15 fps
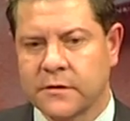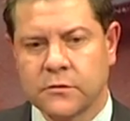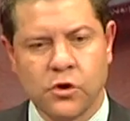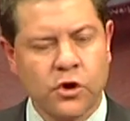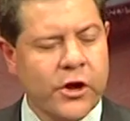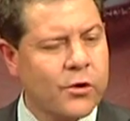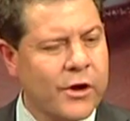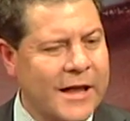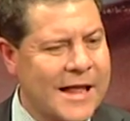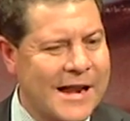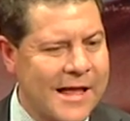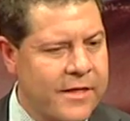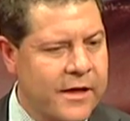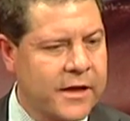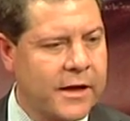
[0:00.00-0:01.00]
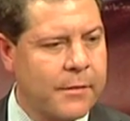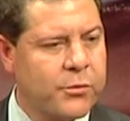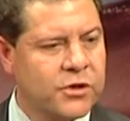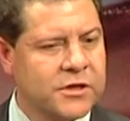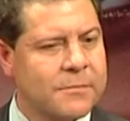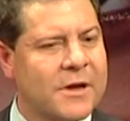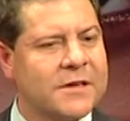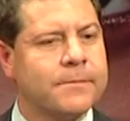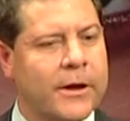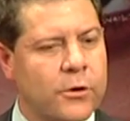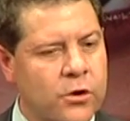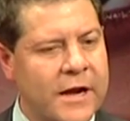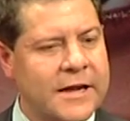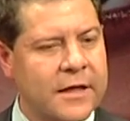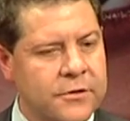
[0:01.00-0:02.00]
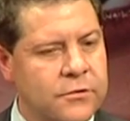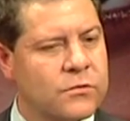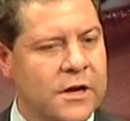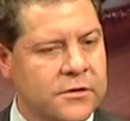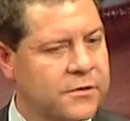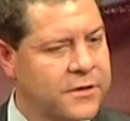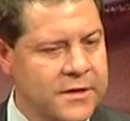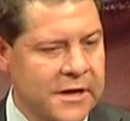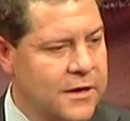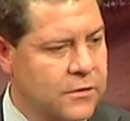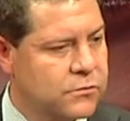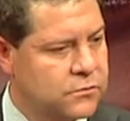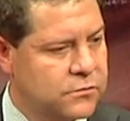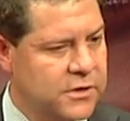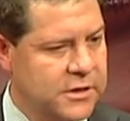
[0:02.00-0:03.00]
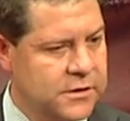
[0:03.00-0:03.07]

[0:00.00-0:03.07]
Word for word: No creo que haya nada que aporte más valor añadido a una sociedad que la cultura.